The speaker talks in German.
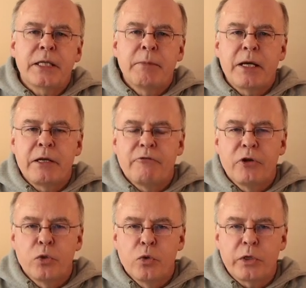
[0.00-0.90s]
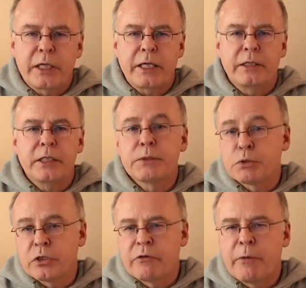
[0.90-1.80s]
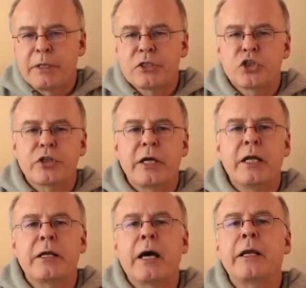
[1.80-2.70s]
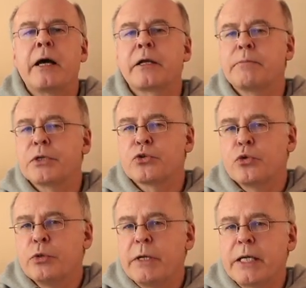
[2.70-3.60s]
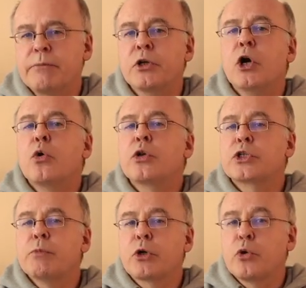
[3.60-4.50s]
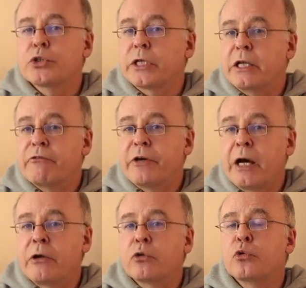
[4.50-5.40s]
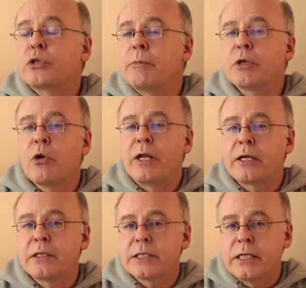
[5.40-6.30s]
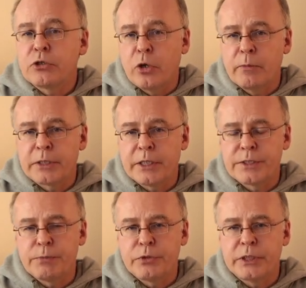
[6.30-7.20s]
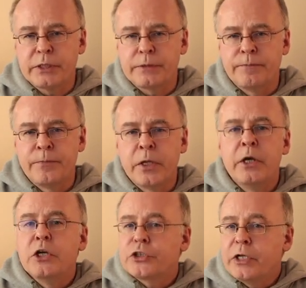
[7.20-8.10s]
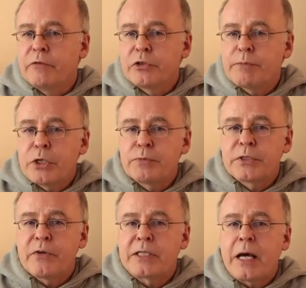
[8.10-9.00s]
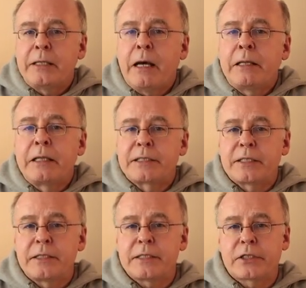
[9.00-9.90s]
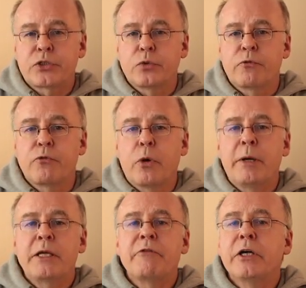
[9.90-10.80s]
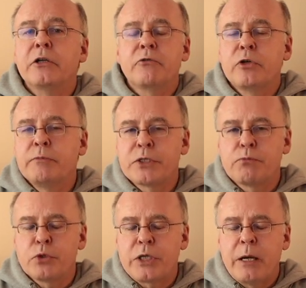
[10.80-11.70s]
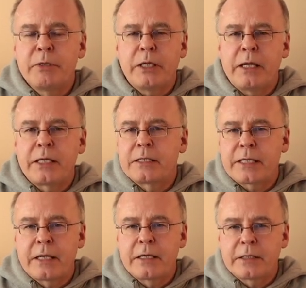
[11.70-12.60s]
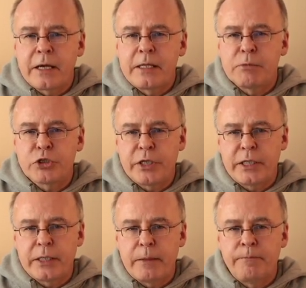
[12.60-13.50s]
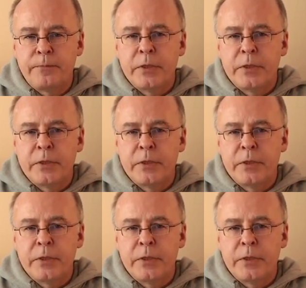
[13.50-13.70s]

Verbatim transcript: einmal einer verloren gehen, insbesondere wenn man diese Steine an eine andere Person übergibt oder sie über größere Entfernungen und damit auch längere Zeiträume transportiert. Stellen wir uns beispielsweise eine Handelstransaktion vor, bei der wir irgendwo in Mesopotamien einige Säcke Getreide bestellt haben.